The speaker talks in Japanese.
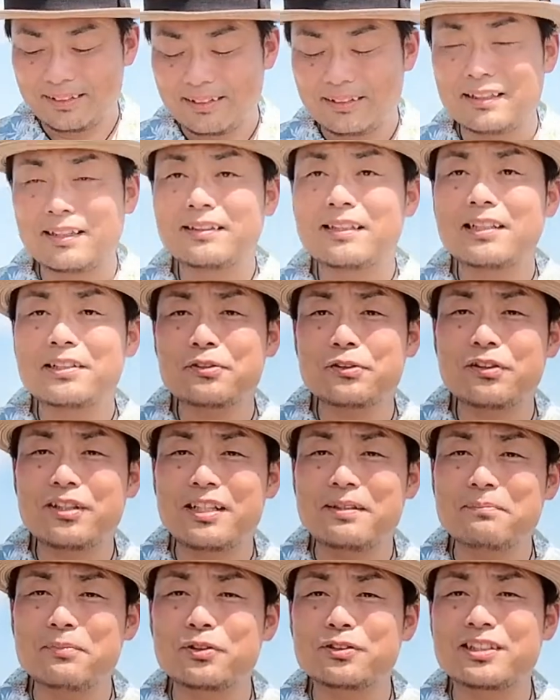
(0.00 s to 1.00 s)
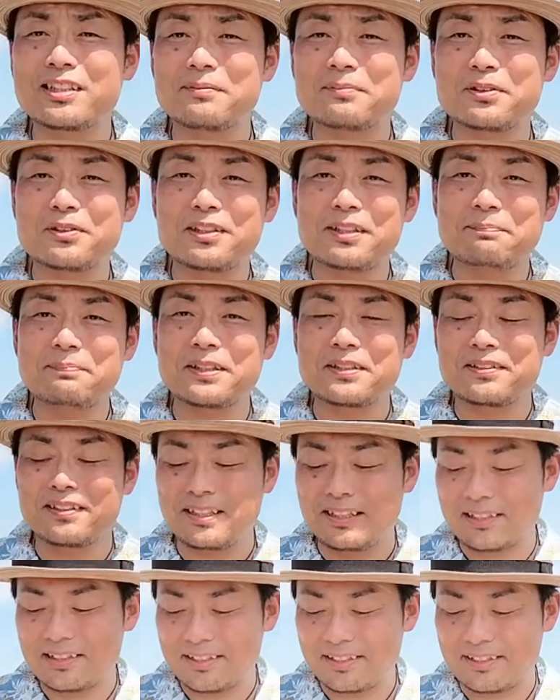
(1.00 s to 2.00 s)
七色レインボーさんもオリンピックの
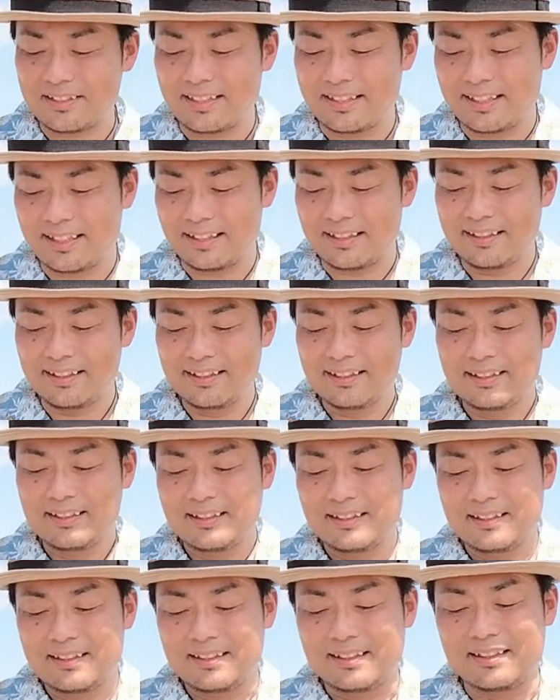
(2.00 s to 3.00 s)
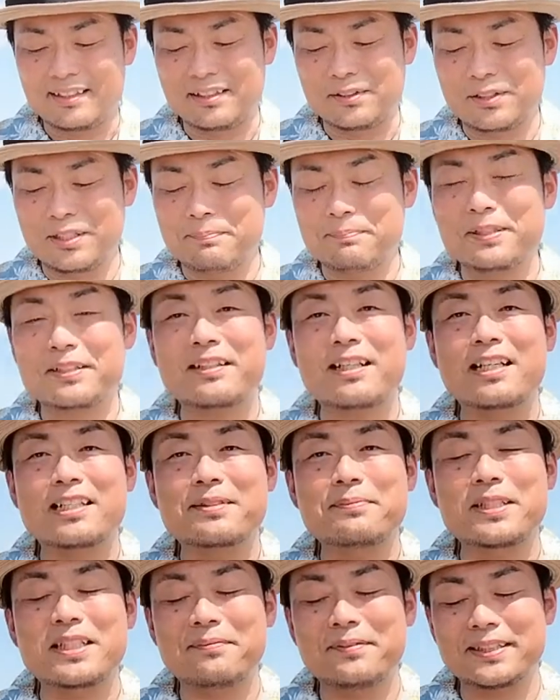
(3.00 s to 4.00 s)
話でしたね、えー、オリンピック
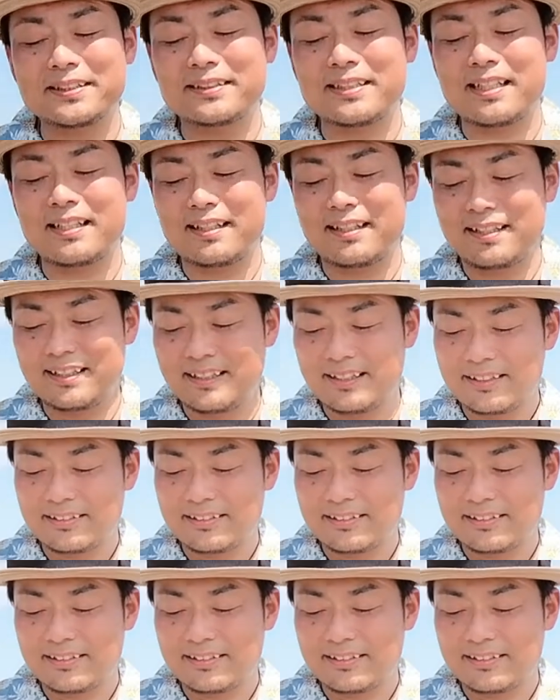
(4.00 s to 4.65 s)
始まりますね。